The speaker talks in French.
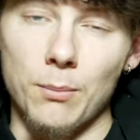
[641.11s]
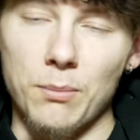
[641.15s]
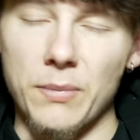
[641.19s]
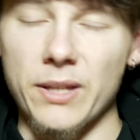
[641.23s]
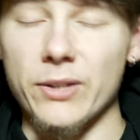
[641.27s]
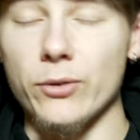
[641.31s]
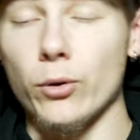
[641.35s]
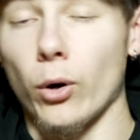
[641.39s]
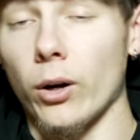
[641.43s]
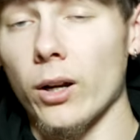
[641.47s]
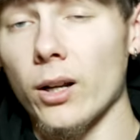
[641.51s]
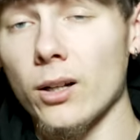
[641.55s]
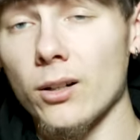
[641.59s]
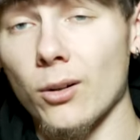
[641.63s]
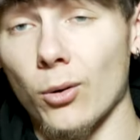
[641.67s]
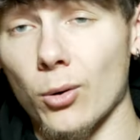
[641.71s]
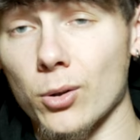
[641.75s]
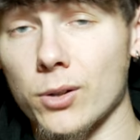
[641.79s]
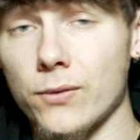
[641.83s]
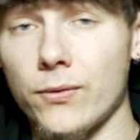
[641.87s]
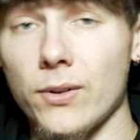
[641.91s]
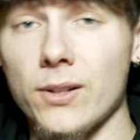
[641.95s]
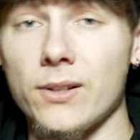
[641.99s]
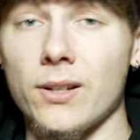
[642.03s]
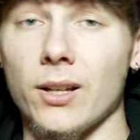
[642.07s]
Mine de rien, le
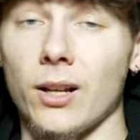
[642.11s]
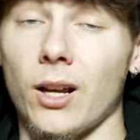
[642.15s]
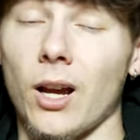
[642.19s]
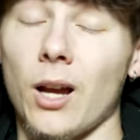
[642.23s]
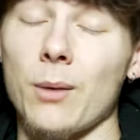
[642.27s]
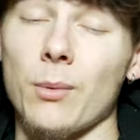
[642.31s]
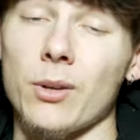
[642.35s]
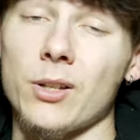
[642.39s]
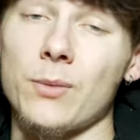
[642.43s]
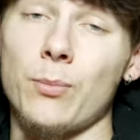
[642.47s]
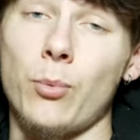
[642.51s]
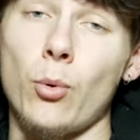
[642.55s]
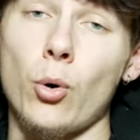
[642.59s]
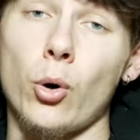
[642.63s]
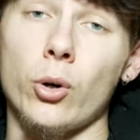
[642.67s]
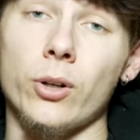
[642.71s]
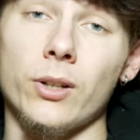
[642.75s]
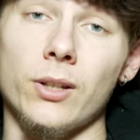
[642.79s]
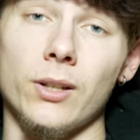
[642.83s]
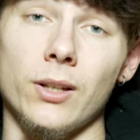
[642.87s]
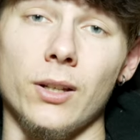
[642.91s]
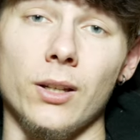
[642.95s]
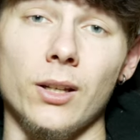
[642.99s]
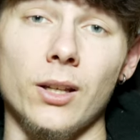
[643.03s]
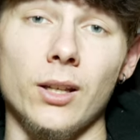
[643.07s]
crossfit, c'est quand même un sport
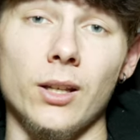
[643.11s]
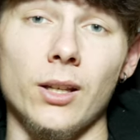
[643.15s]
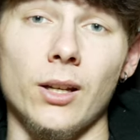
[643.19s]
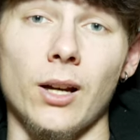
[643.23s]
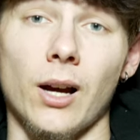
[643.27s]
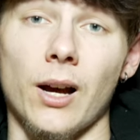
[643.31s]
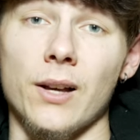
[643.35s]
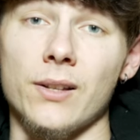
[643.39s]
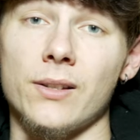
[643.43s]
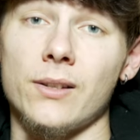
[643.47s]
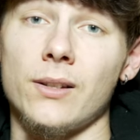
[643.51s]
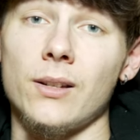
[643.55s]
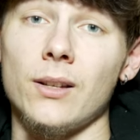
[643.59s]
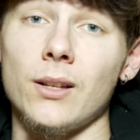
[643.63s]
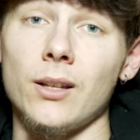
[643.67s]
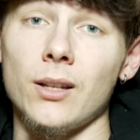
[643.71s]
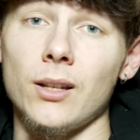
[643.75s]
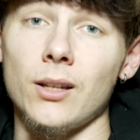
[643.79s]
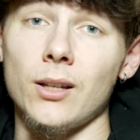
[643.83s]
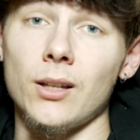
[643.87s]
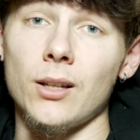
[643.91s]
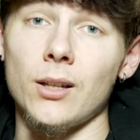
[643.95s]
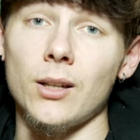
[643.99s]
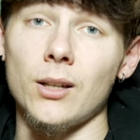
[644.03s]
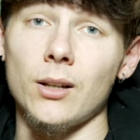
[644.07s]
qui est
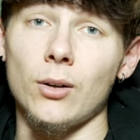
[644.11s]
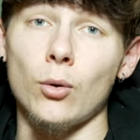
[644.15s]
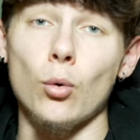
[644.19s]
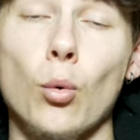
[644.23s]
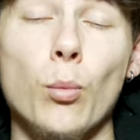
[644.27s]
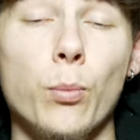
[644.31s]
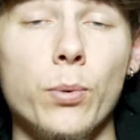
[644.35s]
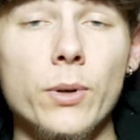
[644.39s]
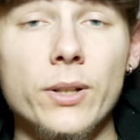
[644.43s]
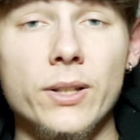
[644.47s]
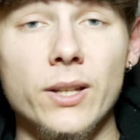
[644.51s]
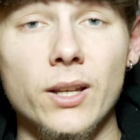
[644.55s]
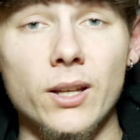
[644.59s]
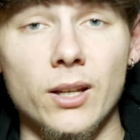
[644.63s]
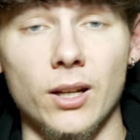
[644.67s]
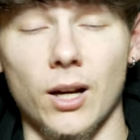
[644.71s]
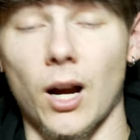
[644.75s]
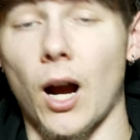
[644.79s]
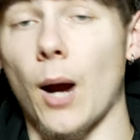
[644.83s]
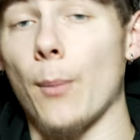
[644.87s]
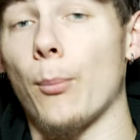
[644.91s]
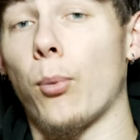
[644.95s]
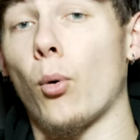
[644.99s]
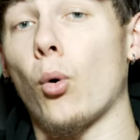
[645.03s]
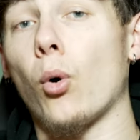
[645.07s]
assez compliqué
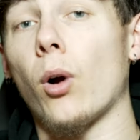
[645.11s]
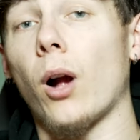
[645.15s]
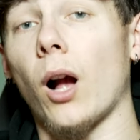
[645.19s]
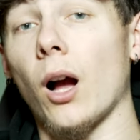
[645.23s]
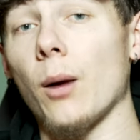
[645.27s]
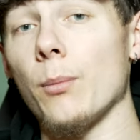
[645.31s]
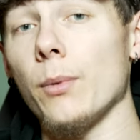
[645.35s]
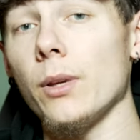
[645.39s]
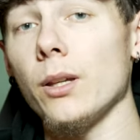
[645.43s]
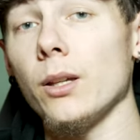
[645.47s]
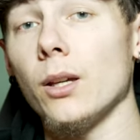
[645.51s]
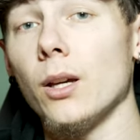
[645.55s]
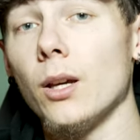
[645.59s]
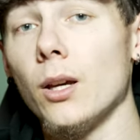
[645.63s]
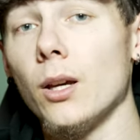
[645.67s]
à programmer.